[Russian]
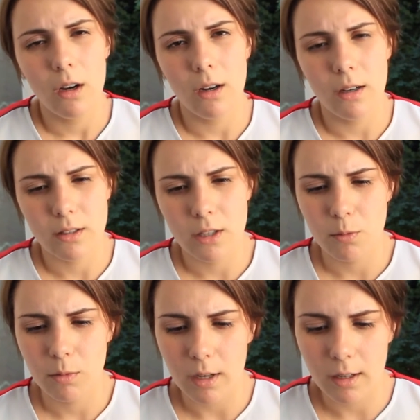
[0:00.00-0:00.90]
а,
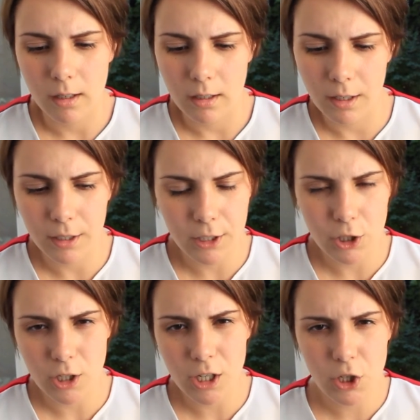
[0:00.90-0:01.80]
скажем так,
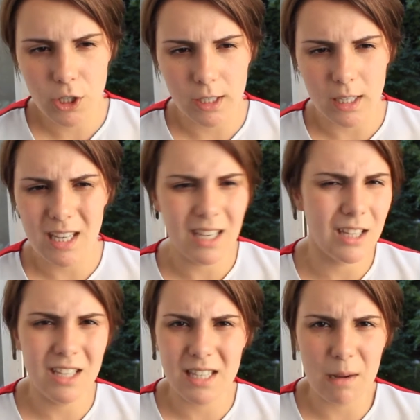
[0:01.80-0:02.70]
кишечник, и это
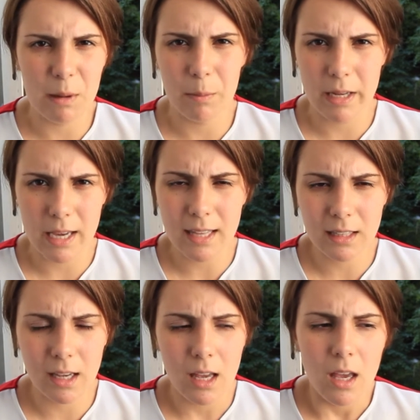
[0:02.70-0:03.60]
не самое
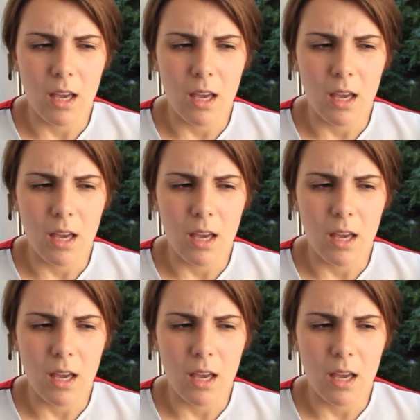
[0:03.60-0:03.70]
приятное,